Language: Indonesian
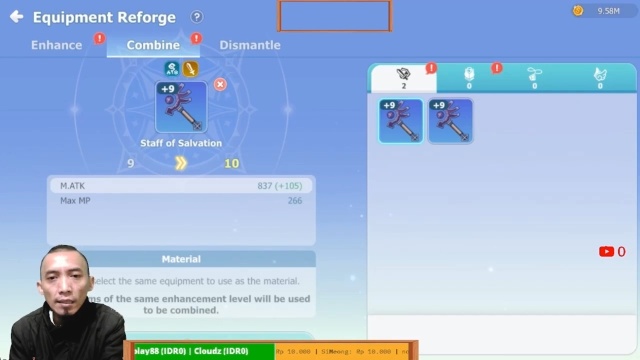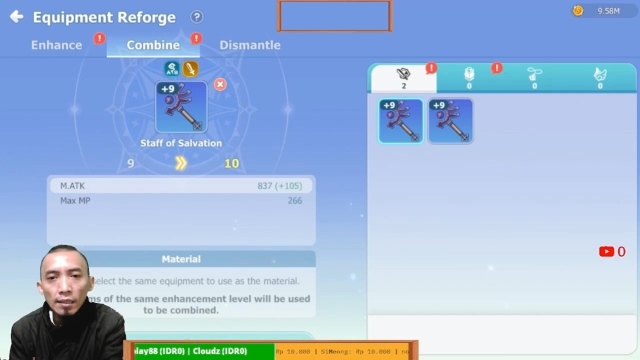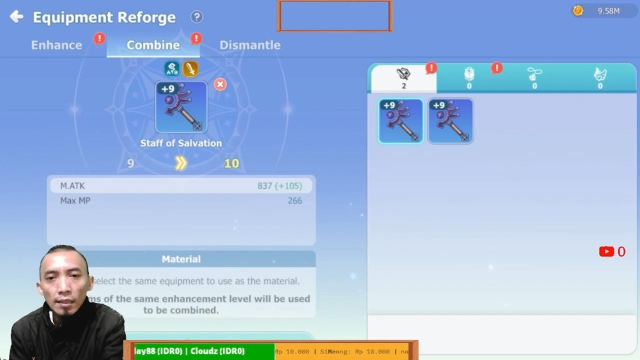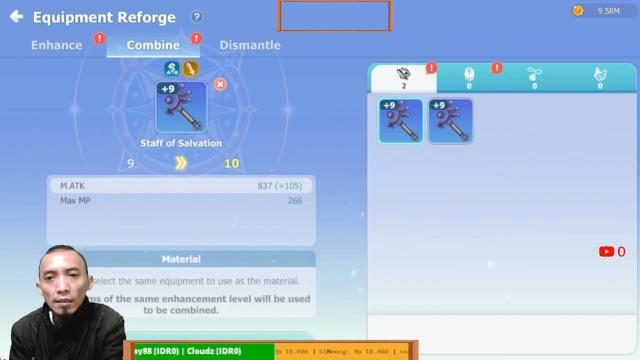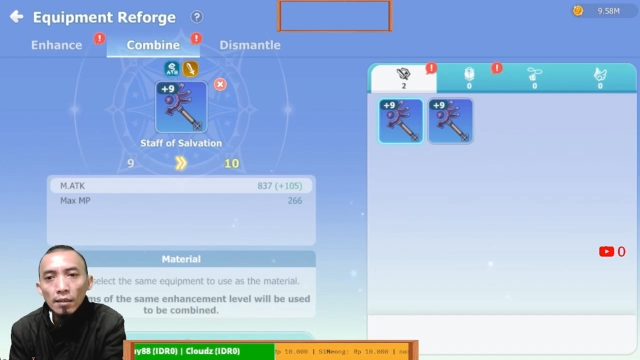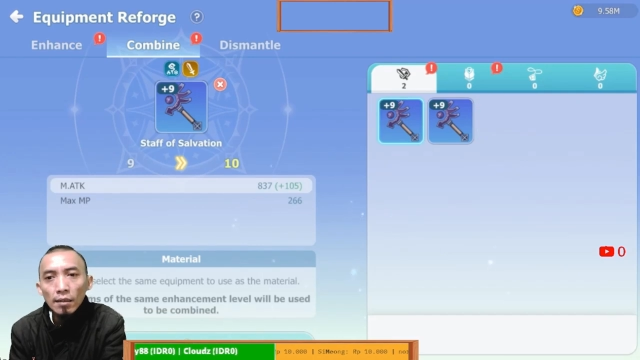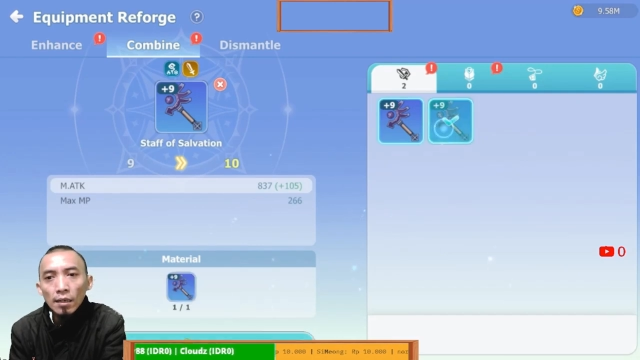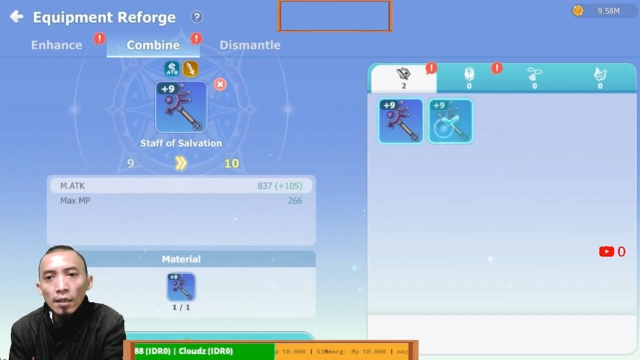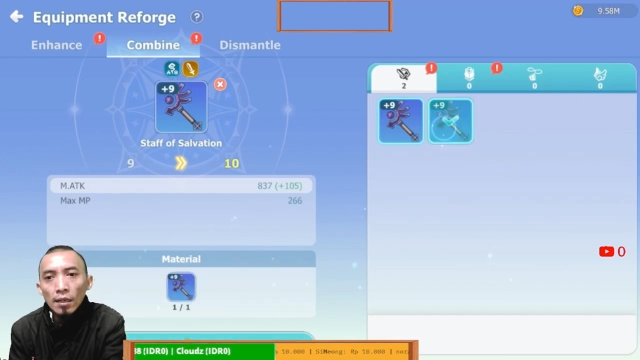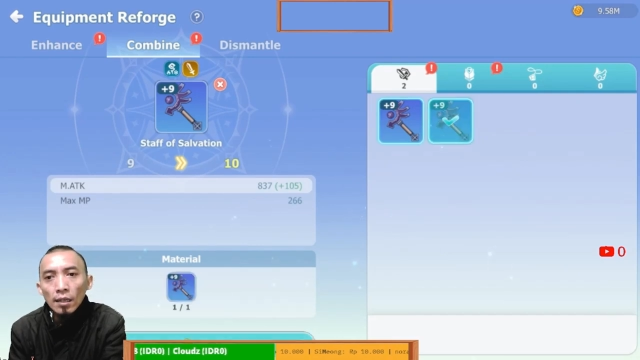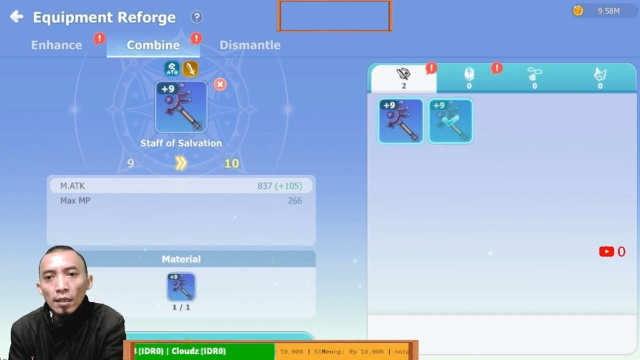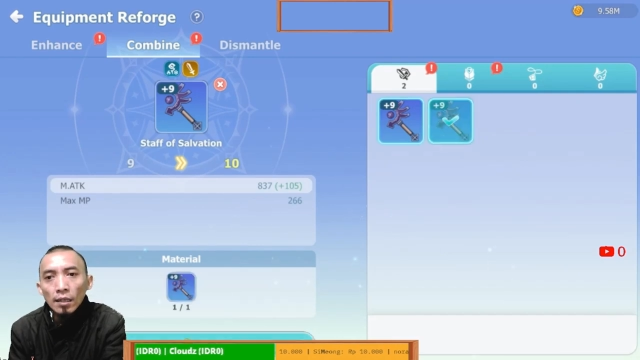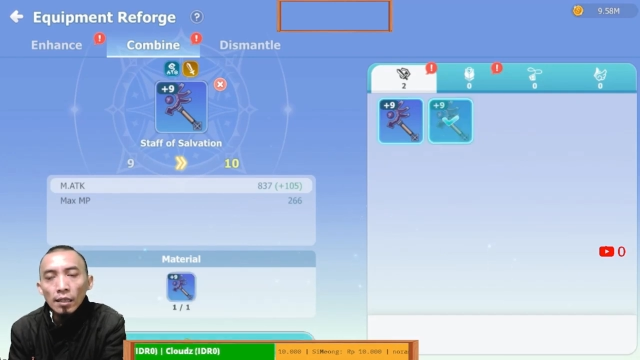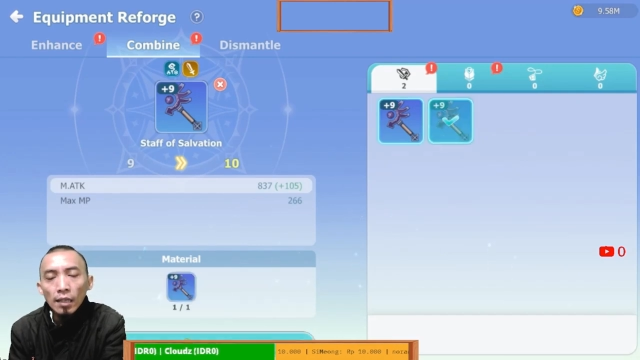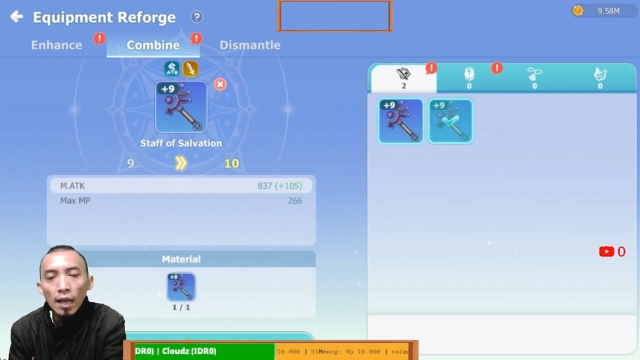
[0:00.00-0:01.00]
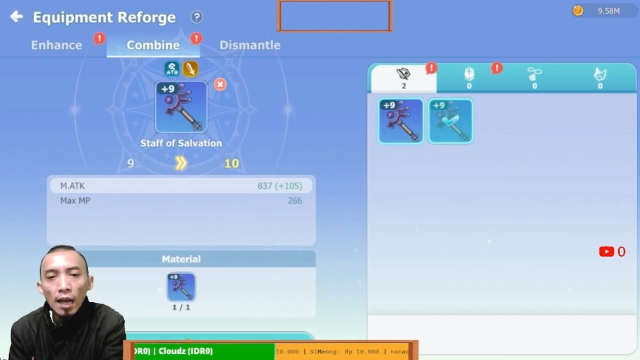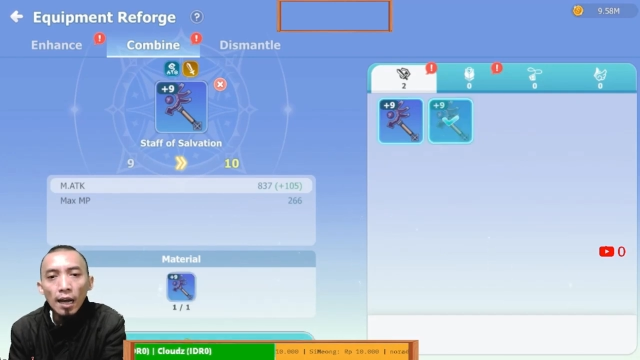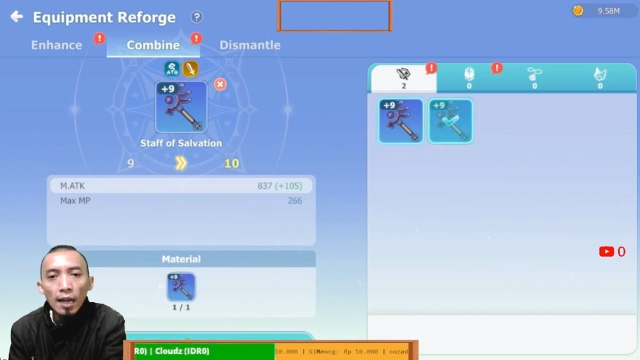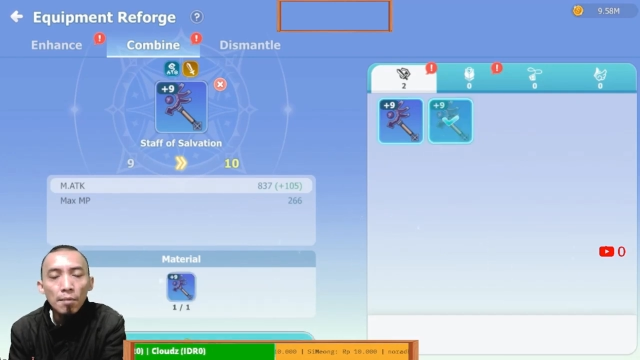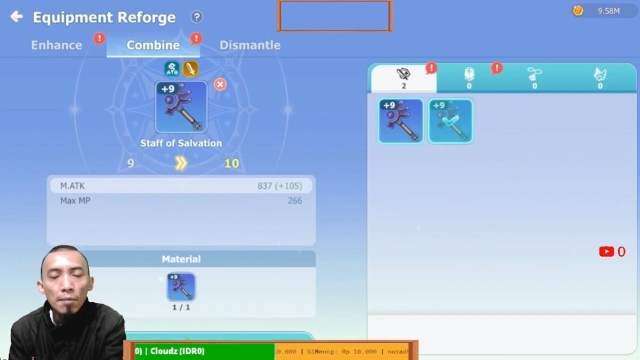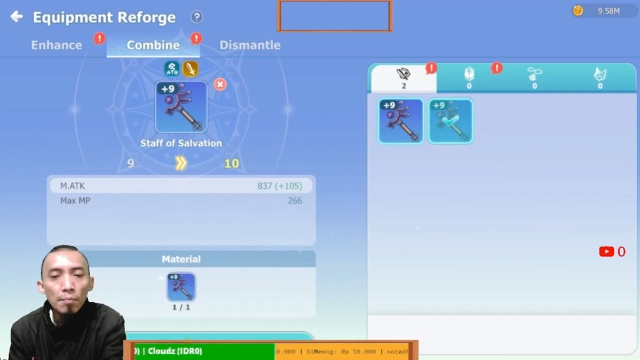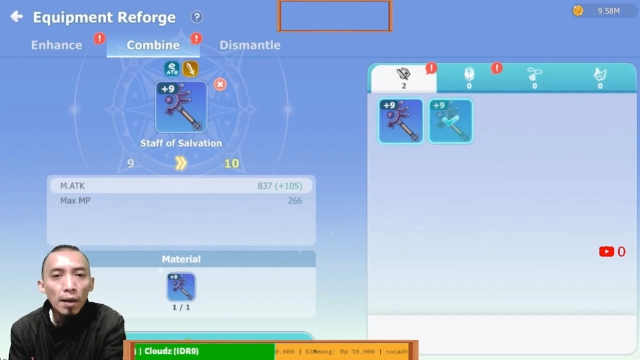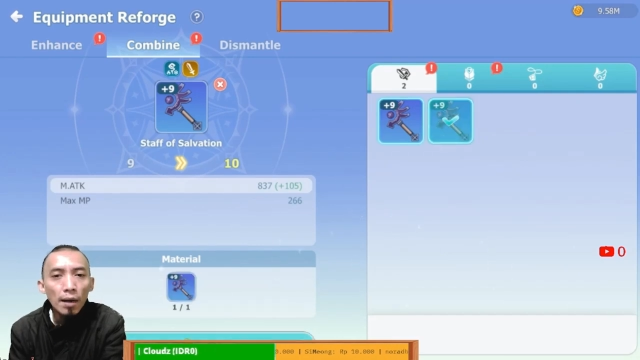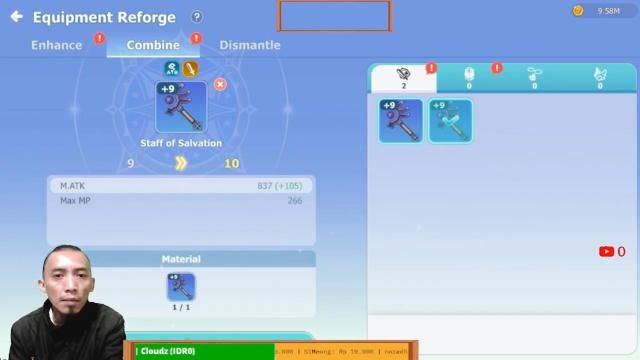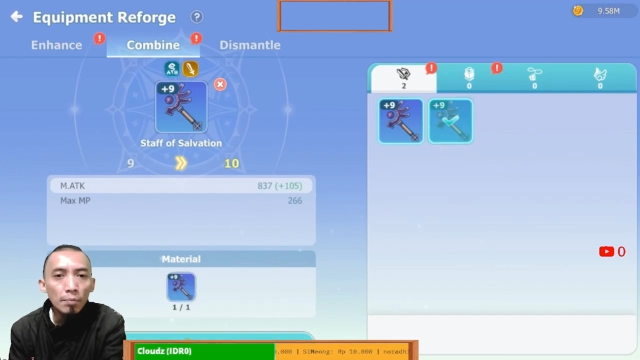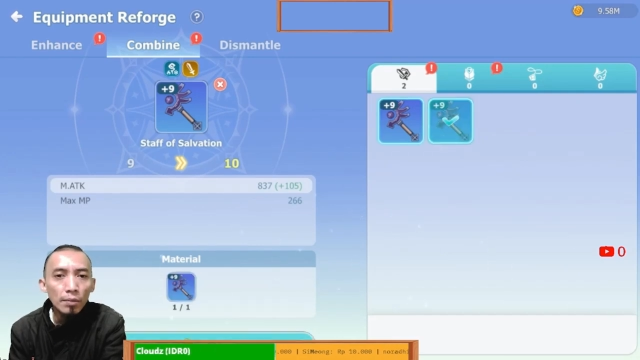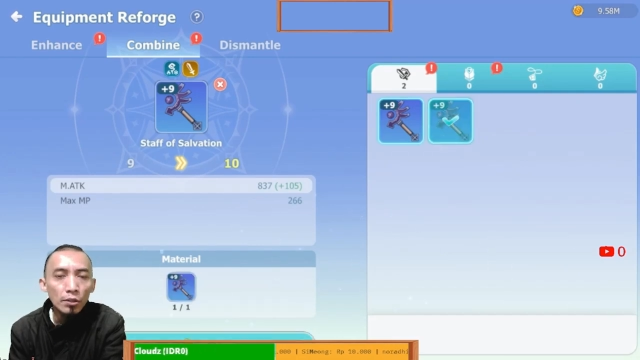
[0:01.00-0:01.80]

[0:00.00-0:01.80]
Jadi kita akan nempak ke plus